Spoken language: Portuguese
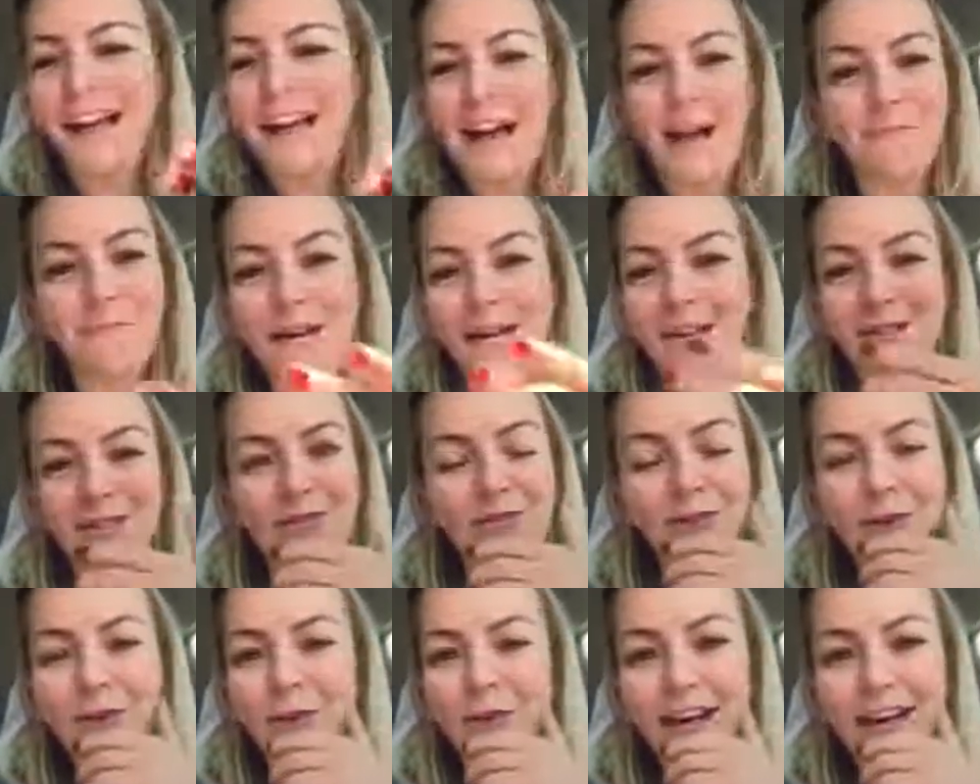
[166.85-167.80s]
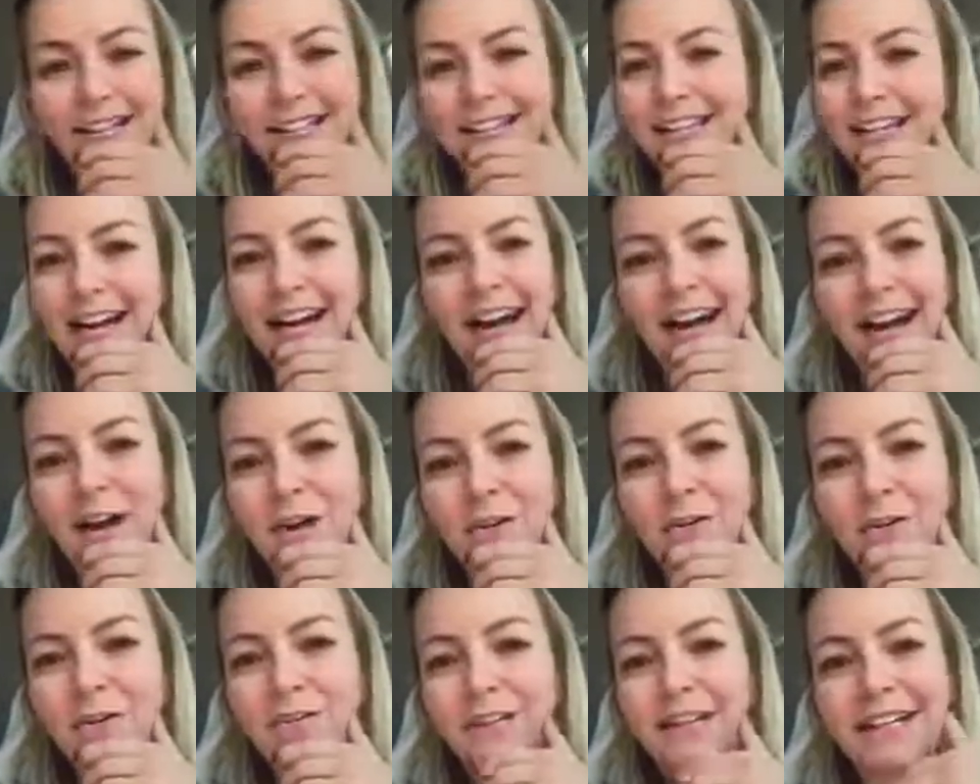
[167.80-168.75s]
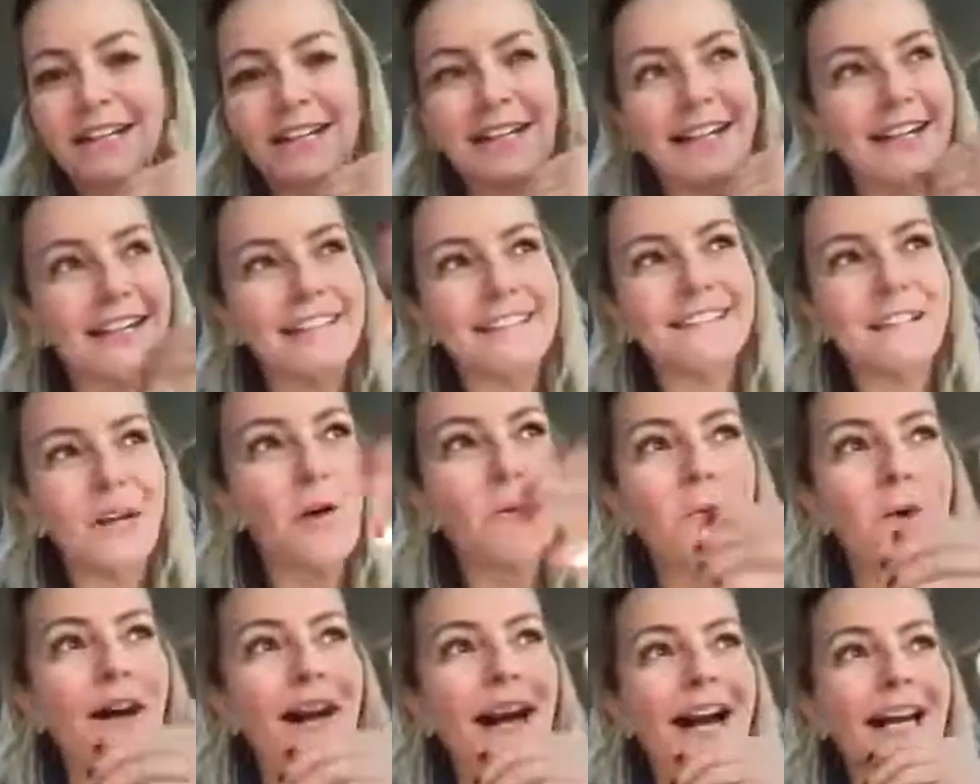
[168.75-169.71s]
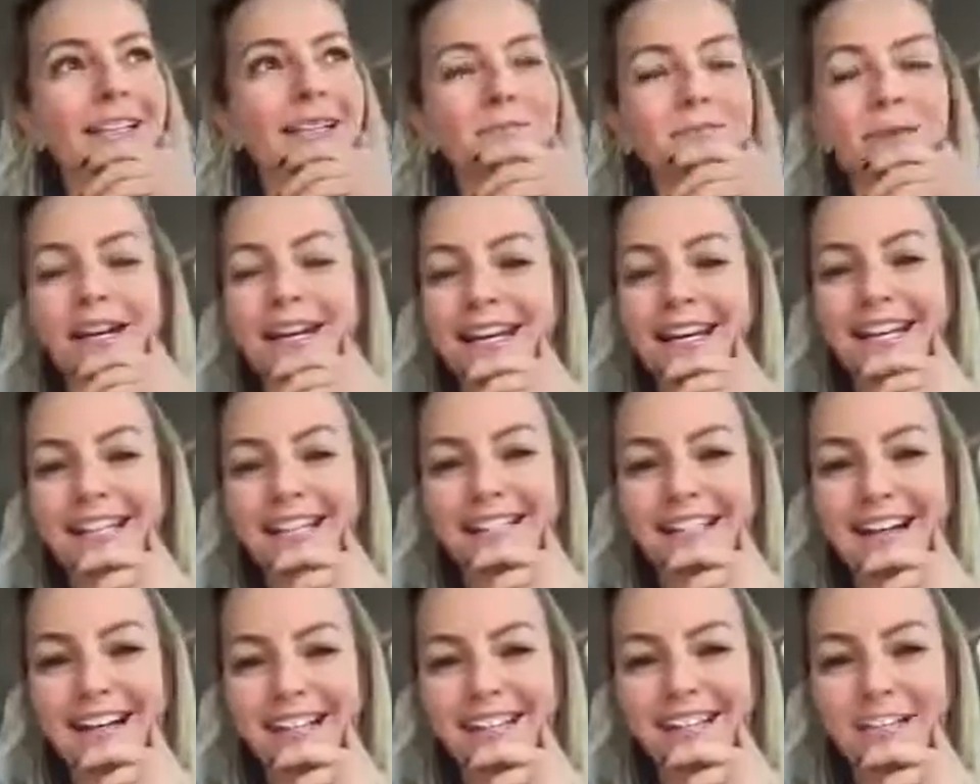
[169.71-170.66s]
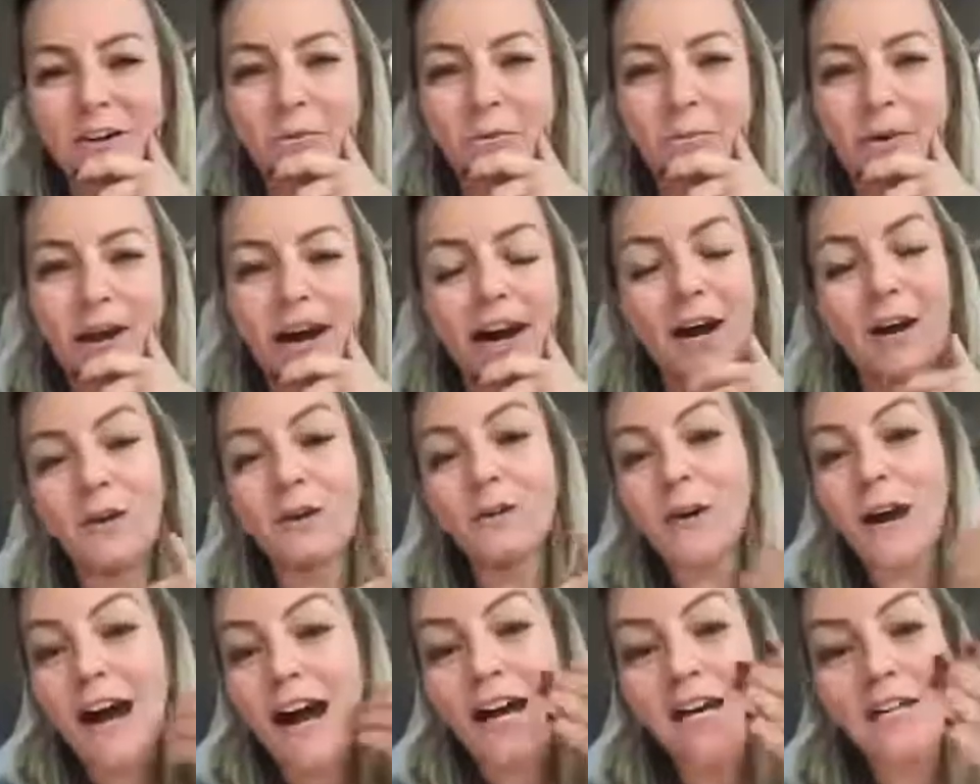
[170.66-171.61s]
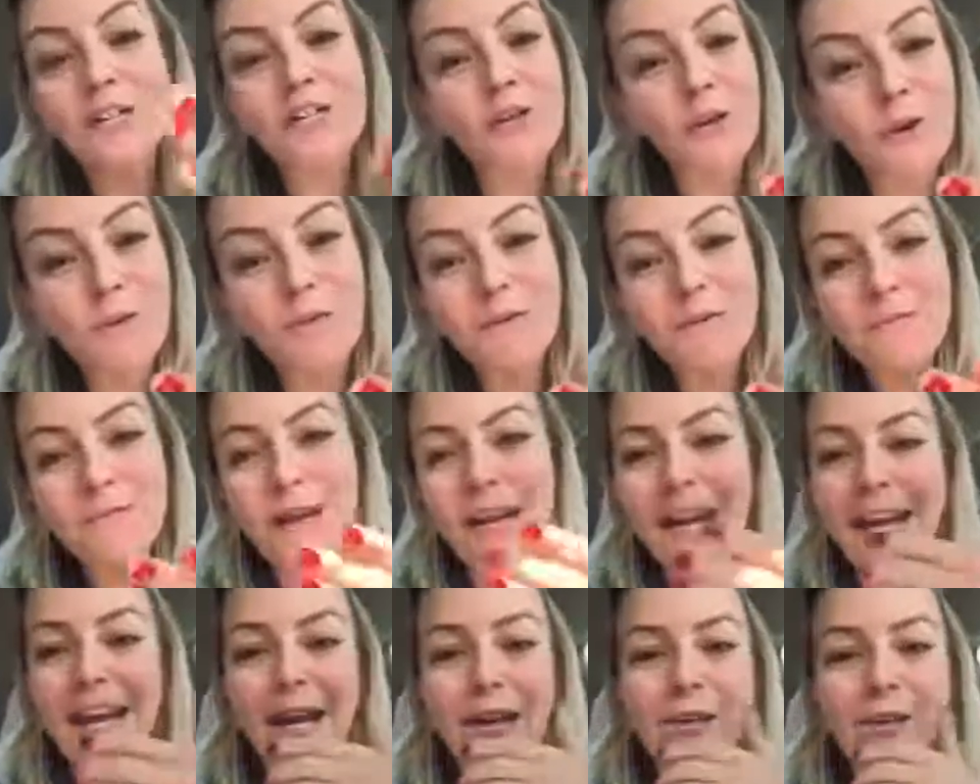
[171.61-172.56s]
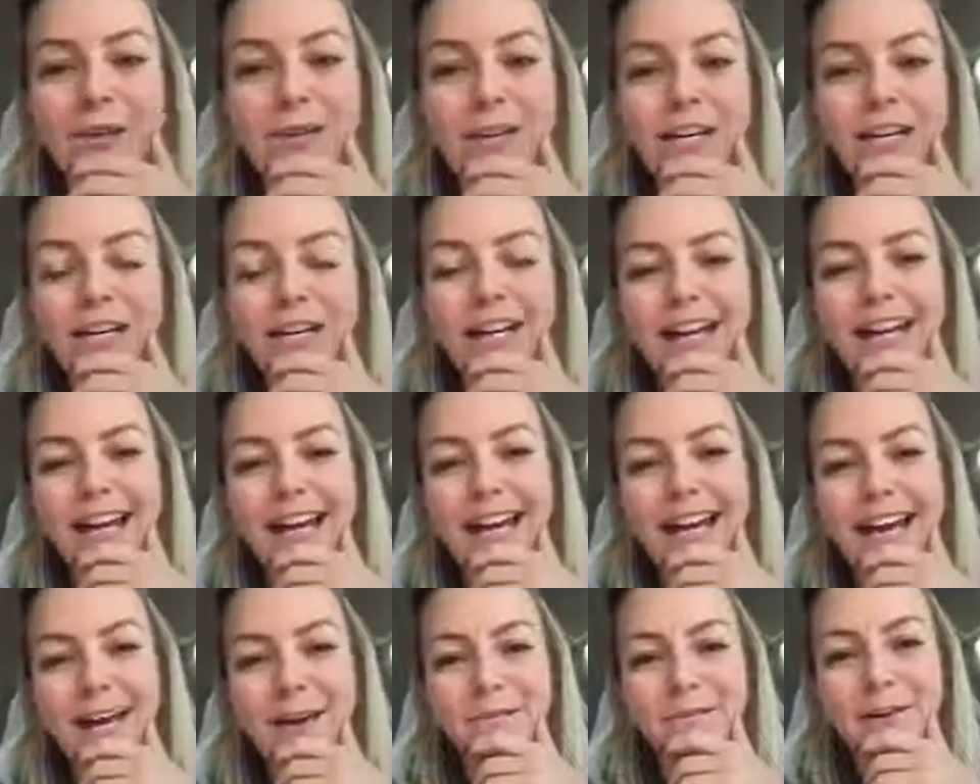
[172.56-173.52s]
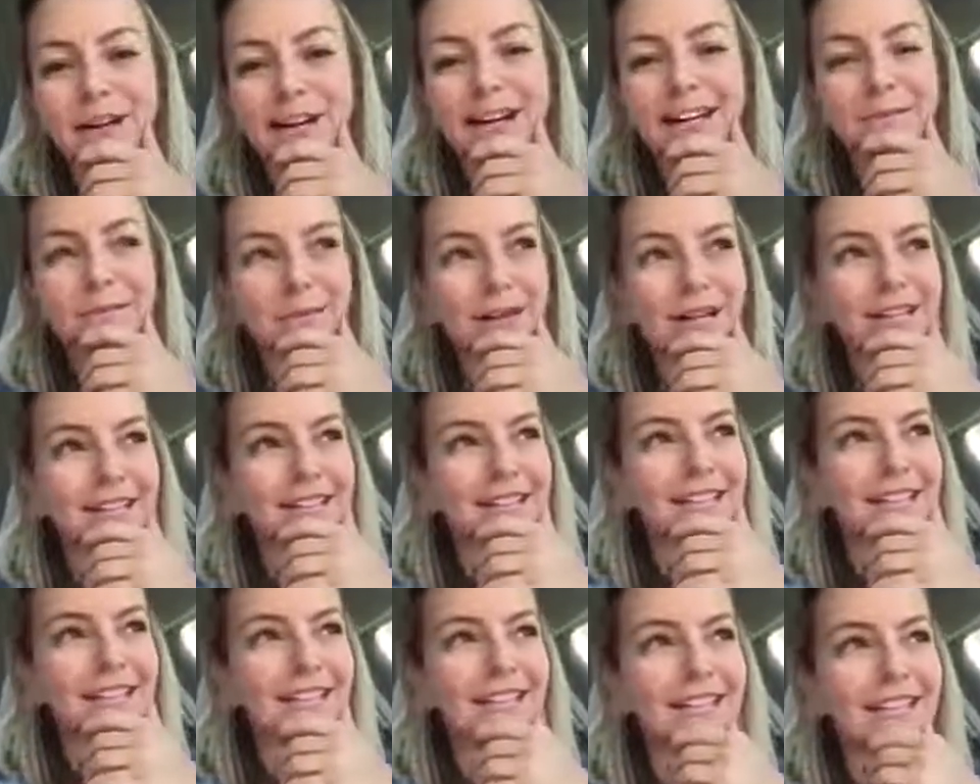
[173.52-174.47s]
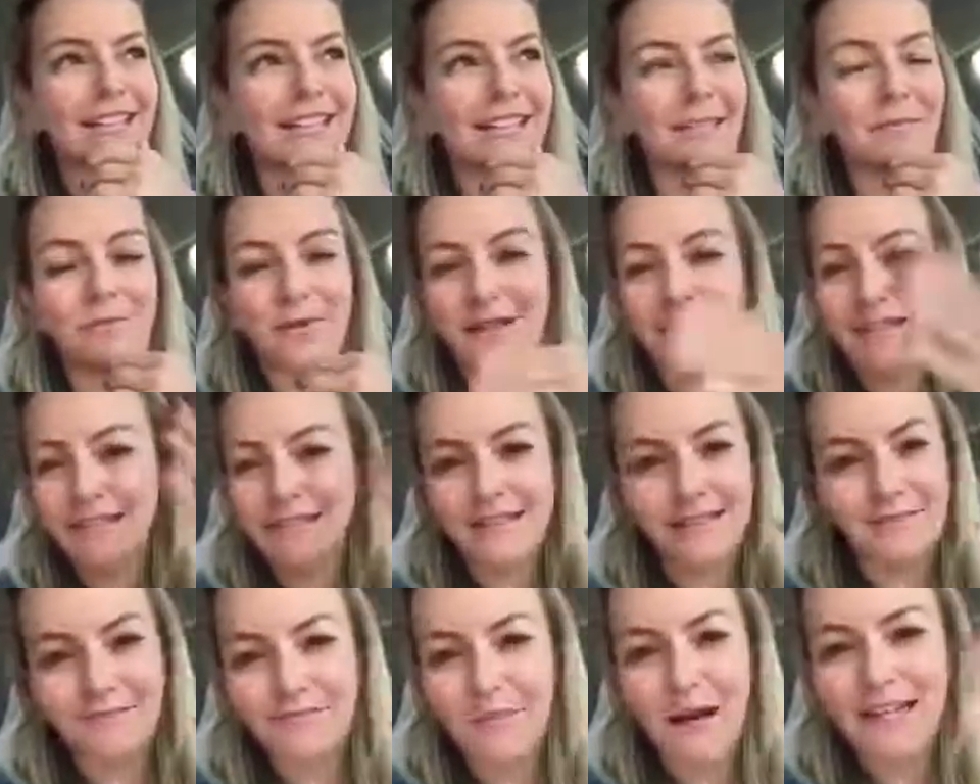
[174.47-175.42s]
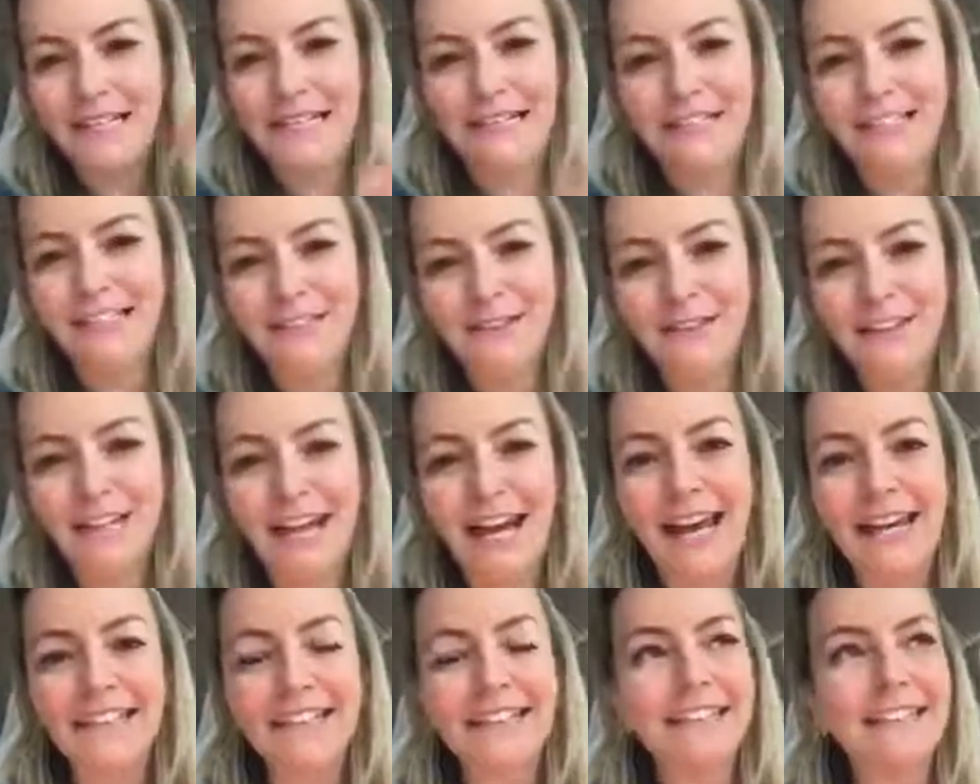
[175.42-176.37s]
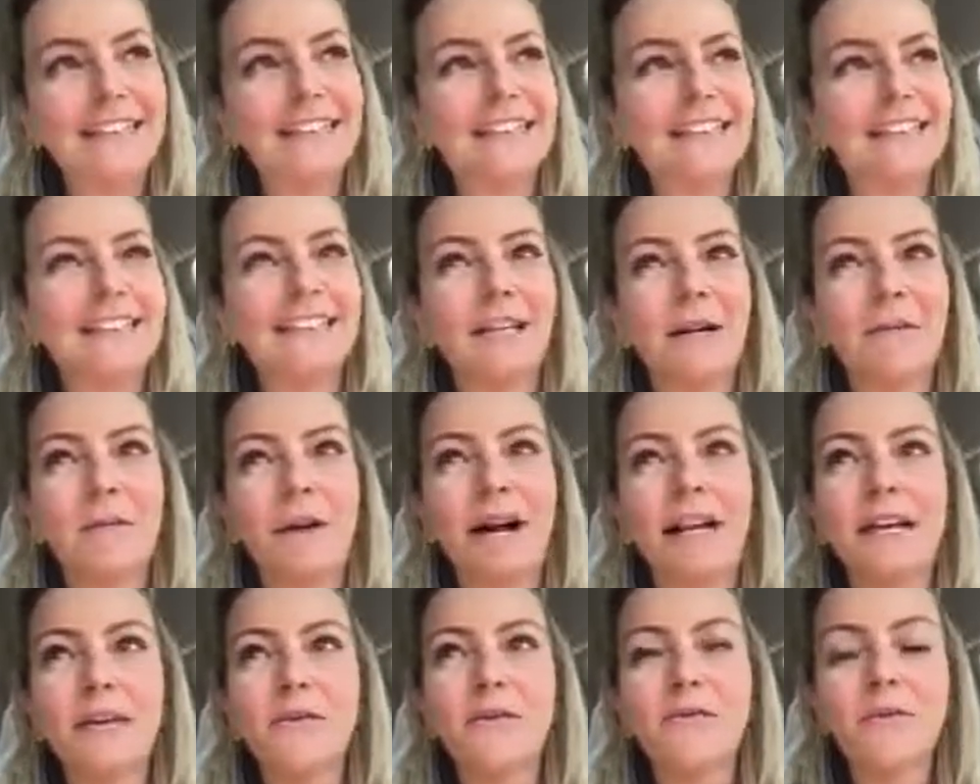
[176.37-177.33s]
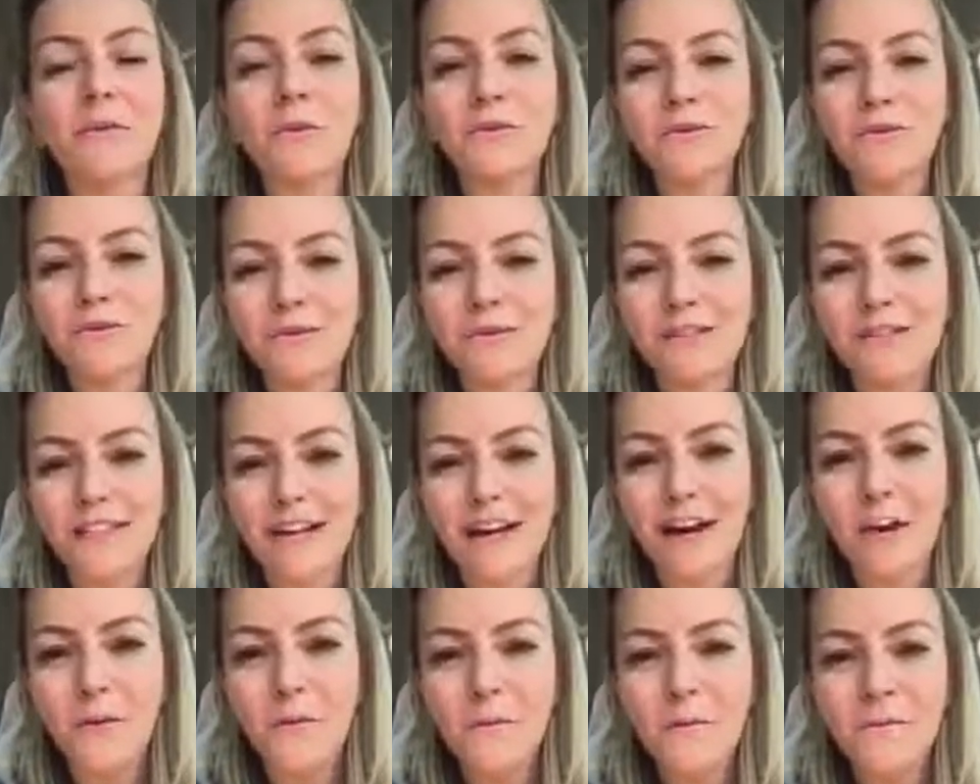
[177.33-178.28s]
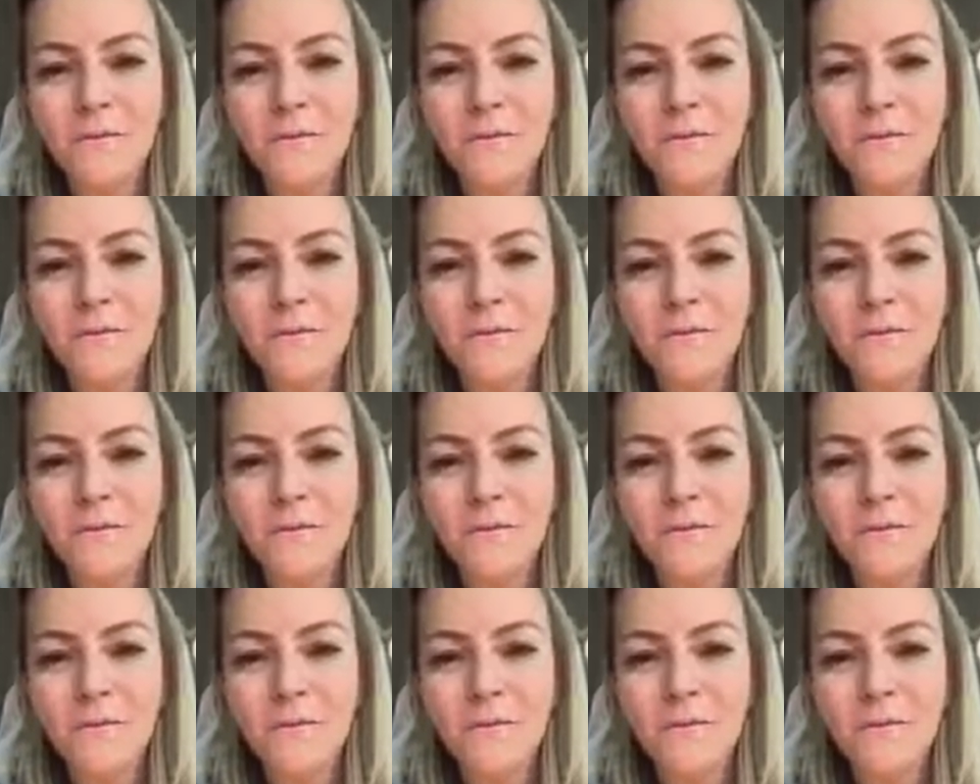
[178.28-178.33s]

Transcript: abraçou o casal, é, deu morada para eles lá em São Paulo, arranjou um emprego é, para esse, para esse baiano, né, que, que trabalha com construção.